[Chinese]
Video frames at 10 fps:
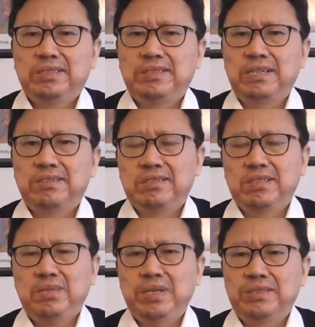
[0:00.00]
在
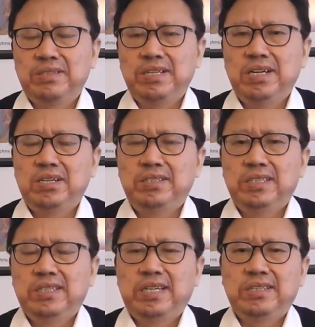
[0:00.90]
十一月十一号
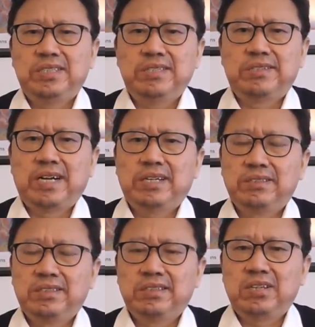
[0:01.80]
啊，警察
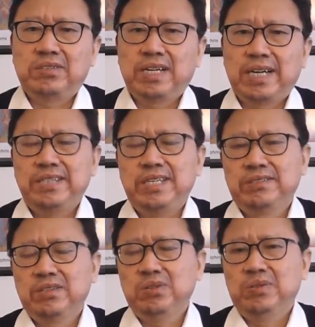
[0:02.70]
早上开枪
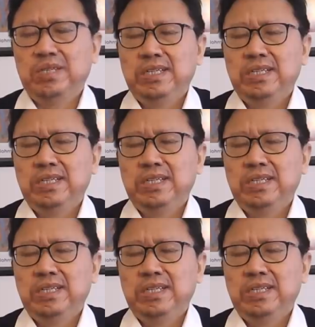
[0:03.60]
之后，